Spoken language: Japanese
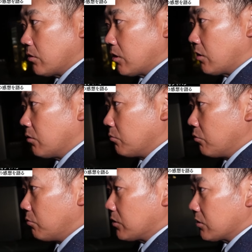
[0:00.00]
いやも
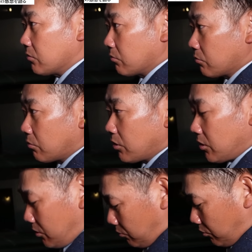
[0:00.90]
うまさにその
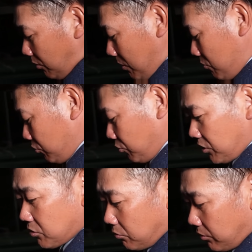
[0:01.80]
トレーニングの賜物
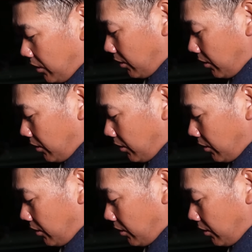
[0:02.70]
ですよね